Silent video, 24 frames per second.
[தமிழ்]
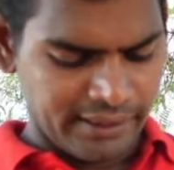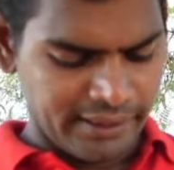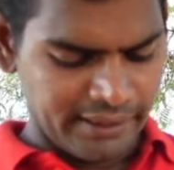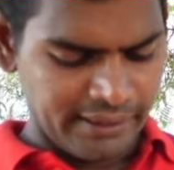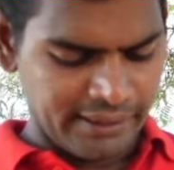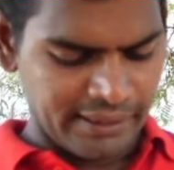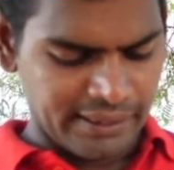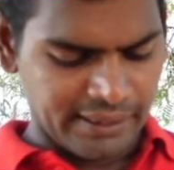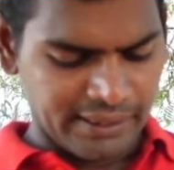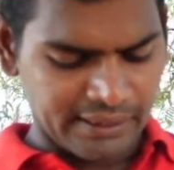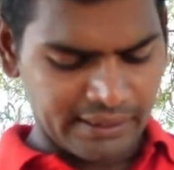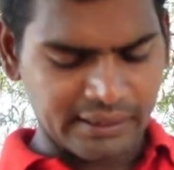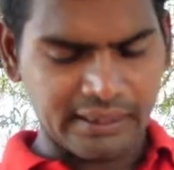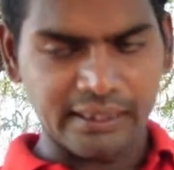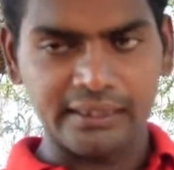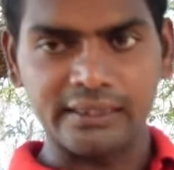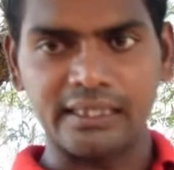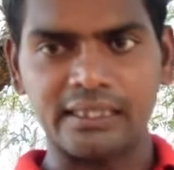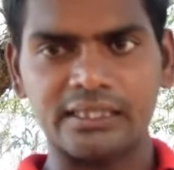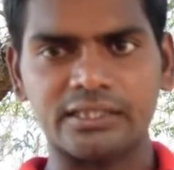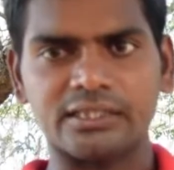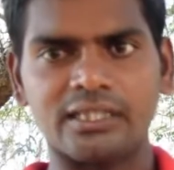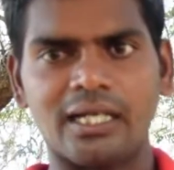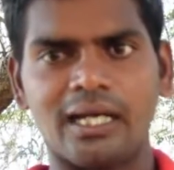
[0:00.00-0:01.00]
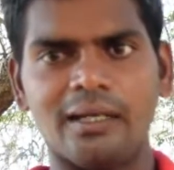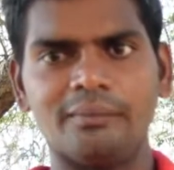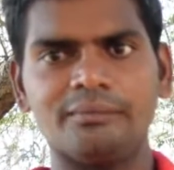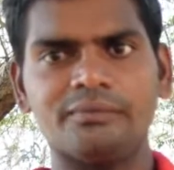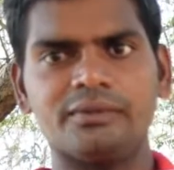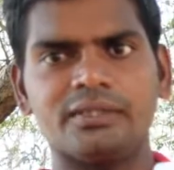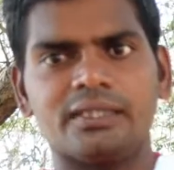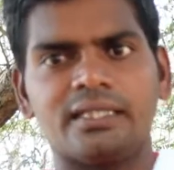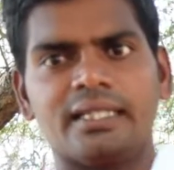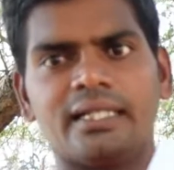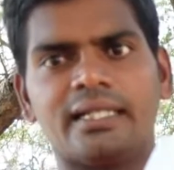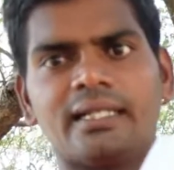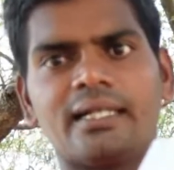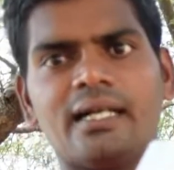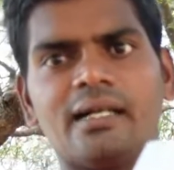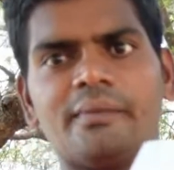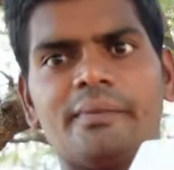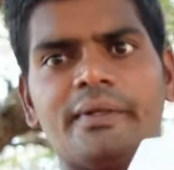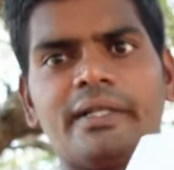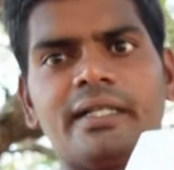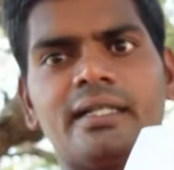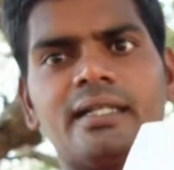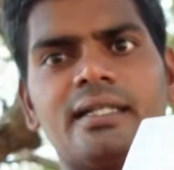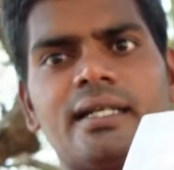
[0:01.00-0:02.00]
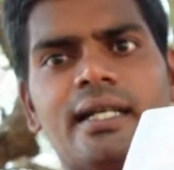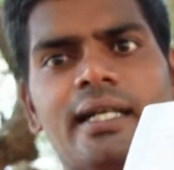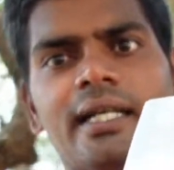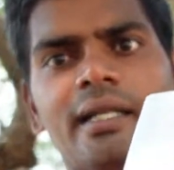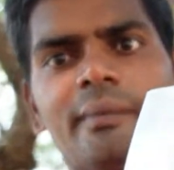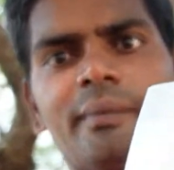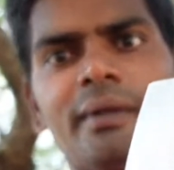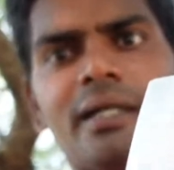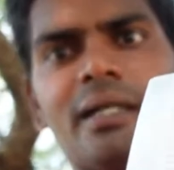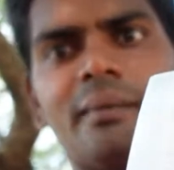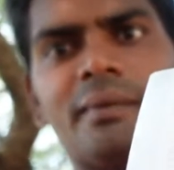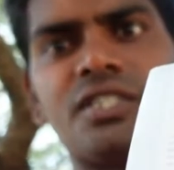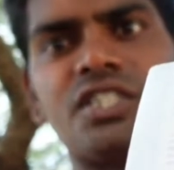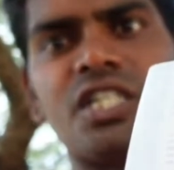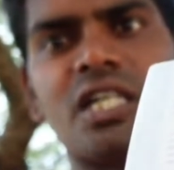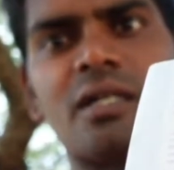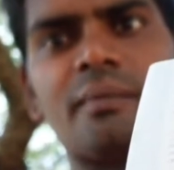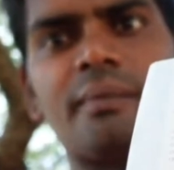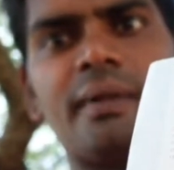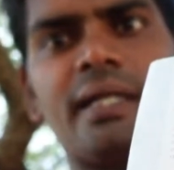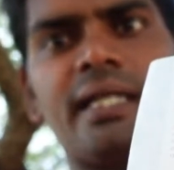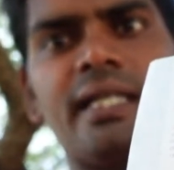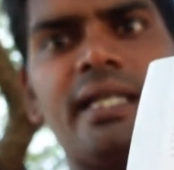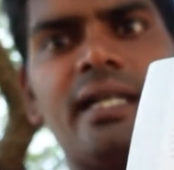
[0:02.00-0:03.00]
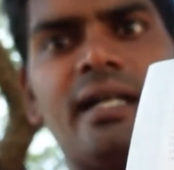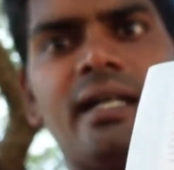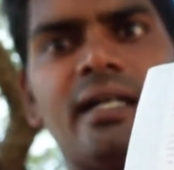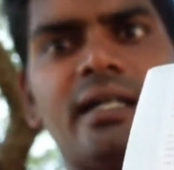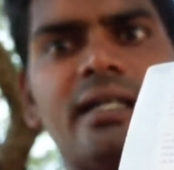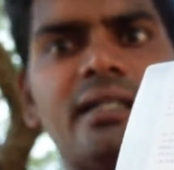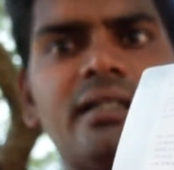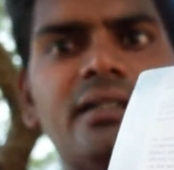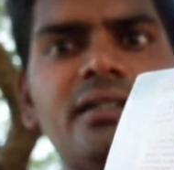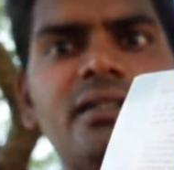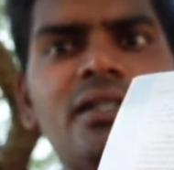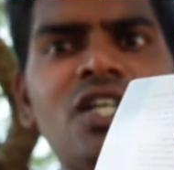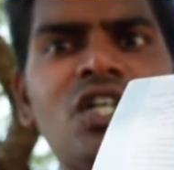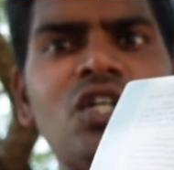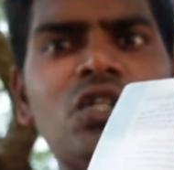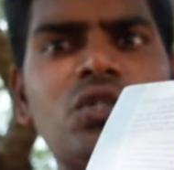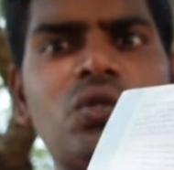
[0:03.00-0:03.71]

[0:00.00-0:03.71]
இந்த இடத்துல இந்த ஸ்டாம்ப்ஸ் இருக்கா அப்படின்னு கண்டிப்பாக நம்ம செக் பண்ணி ஆகணும்